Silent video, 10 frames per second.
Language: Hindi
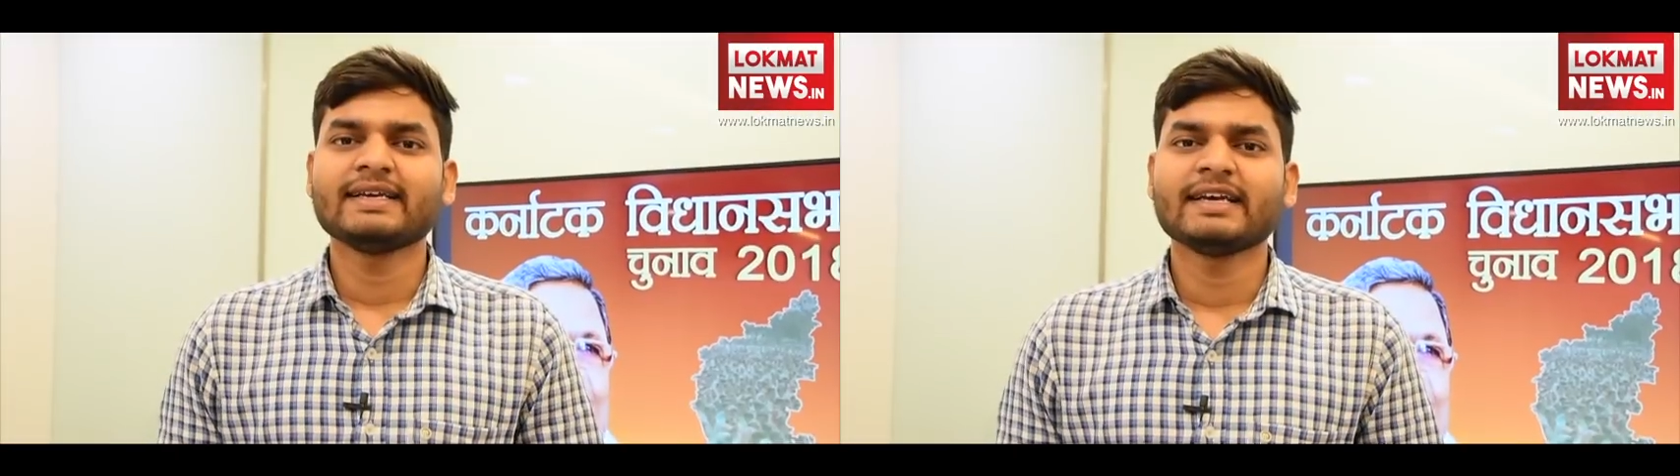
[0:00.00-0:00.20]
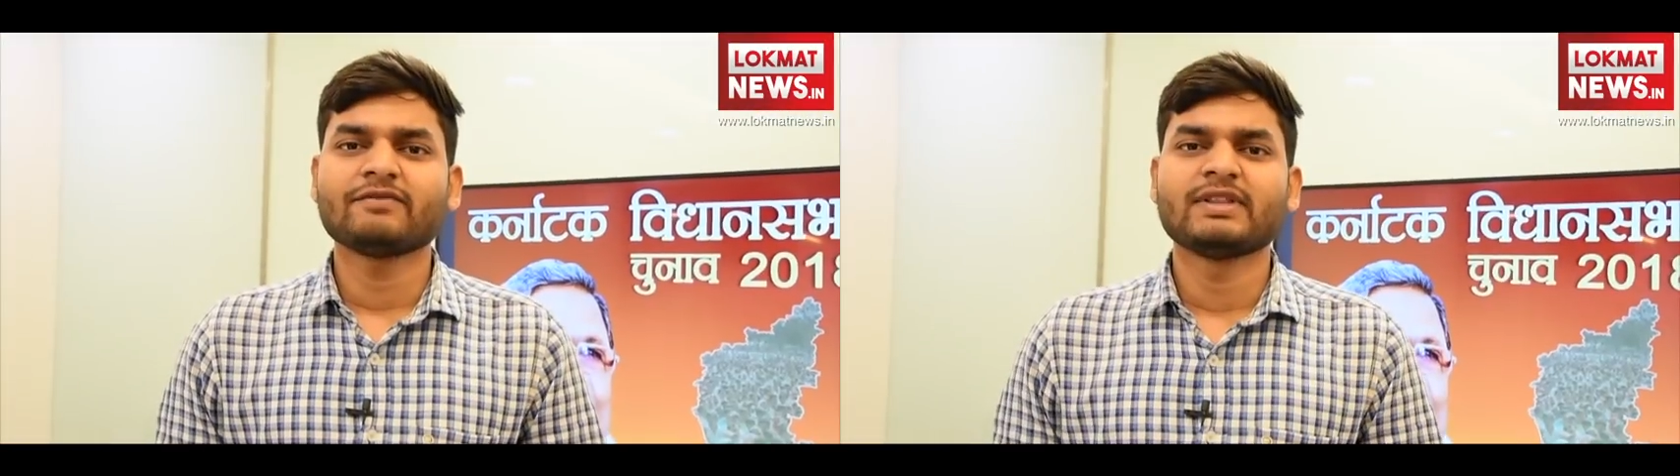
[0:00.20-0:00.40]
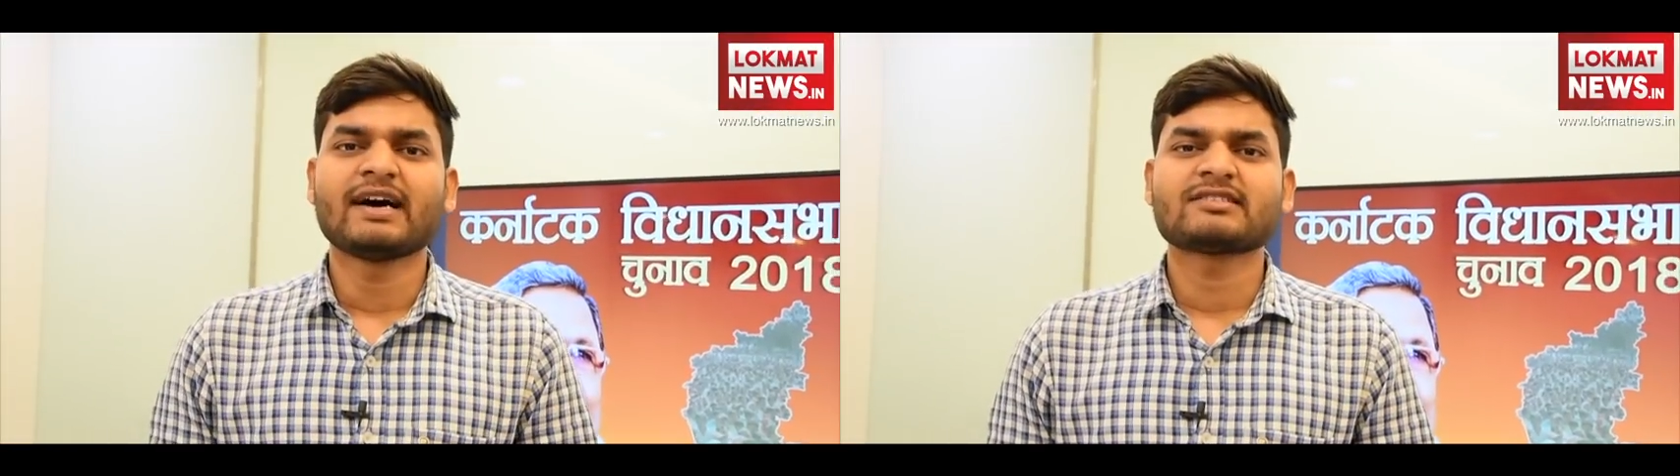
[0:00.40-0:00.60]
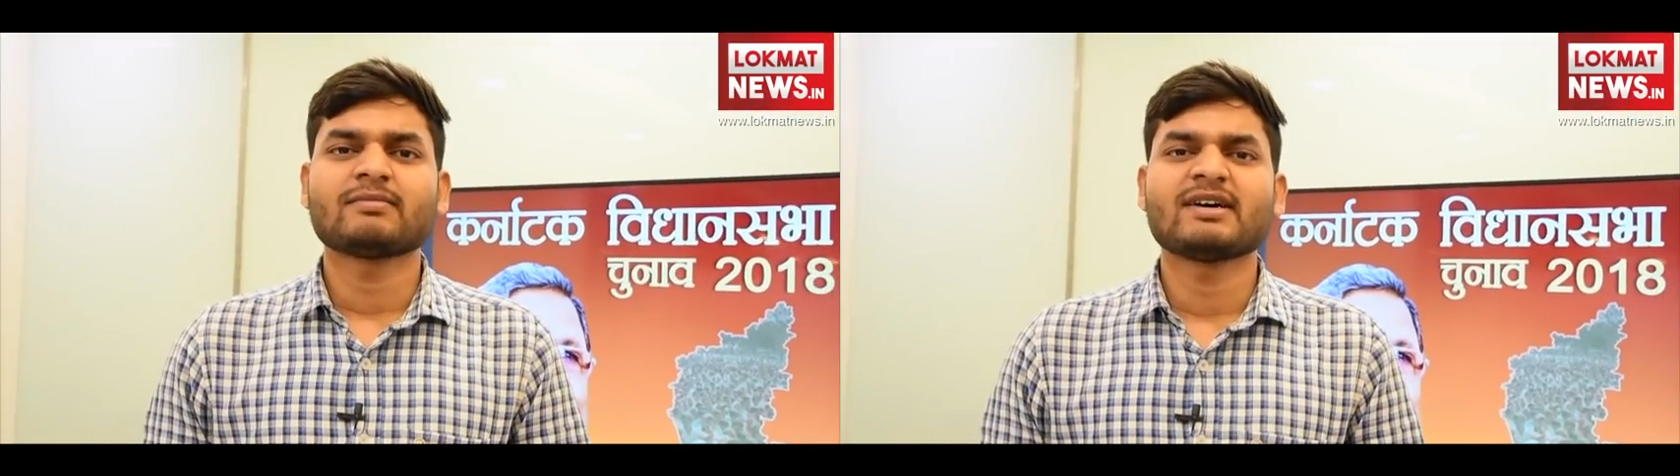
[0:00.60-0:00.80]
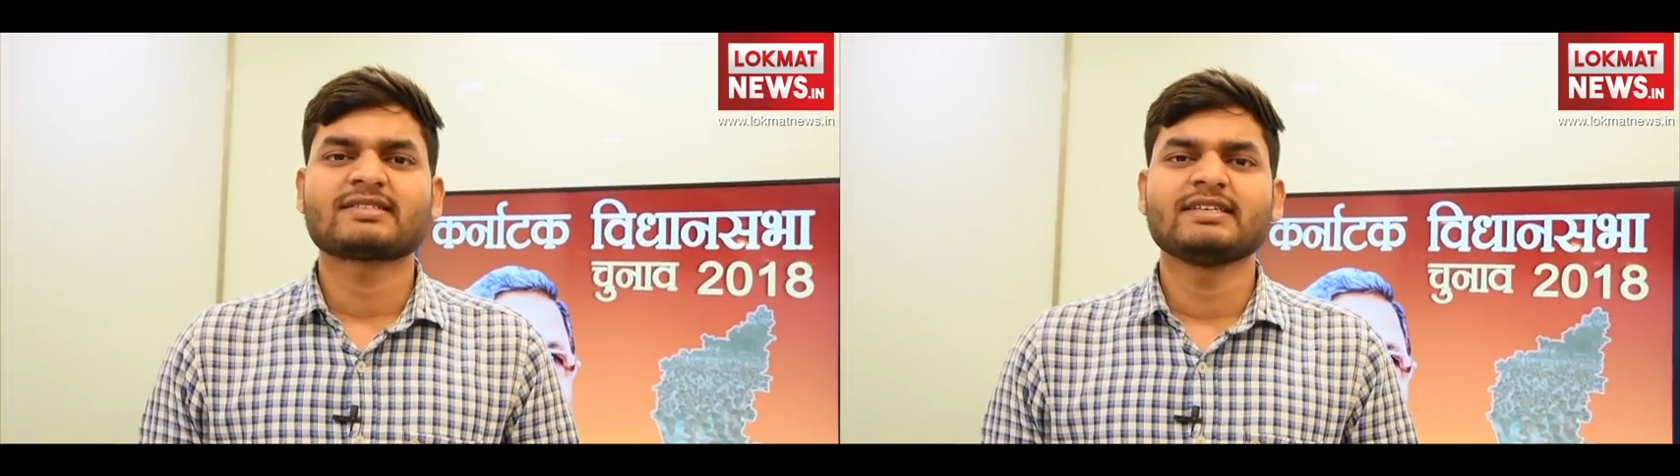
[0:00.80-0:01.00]
की एक
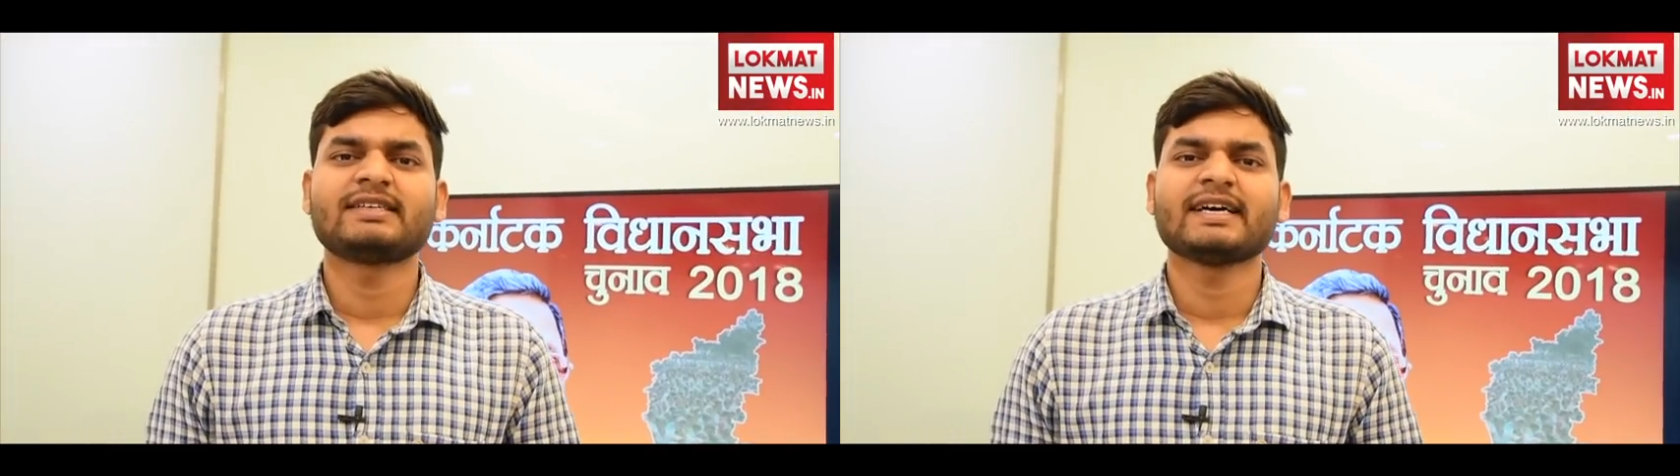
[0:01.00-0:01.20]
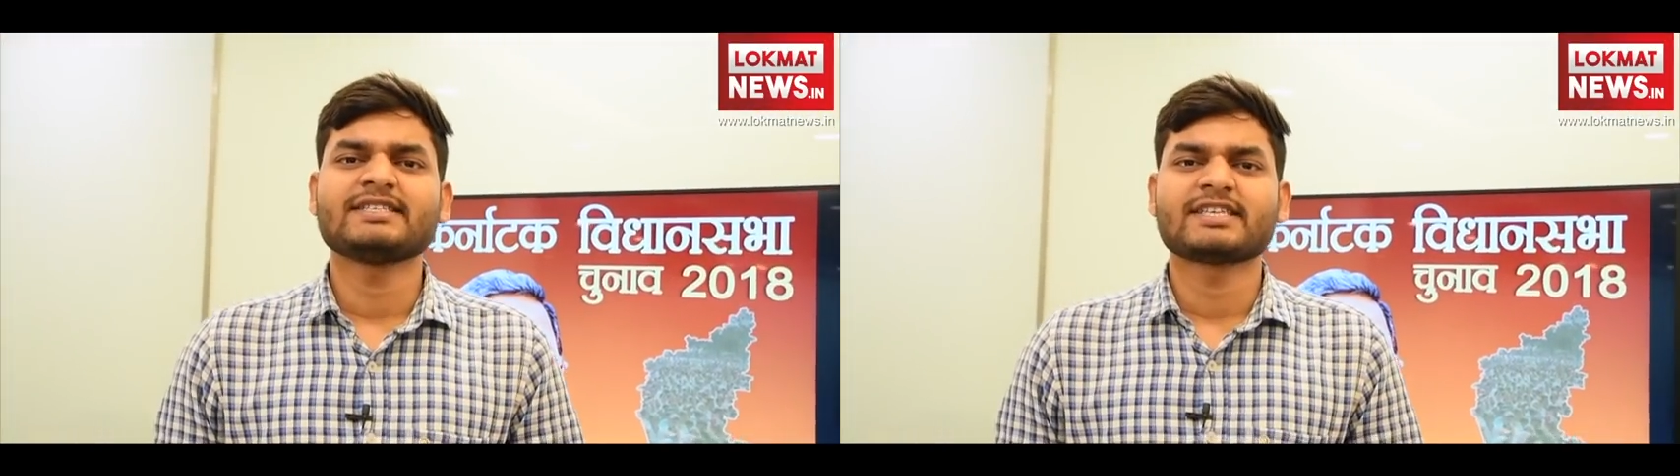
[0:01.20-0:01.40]
विधानसभा सीट है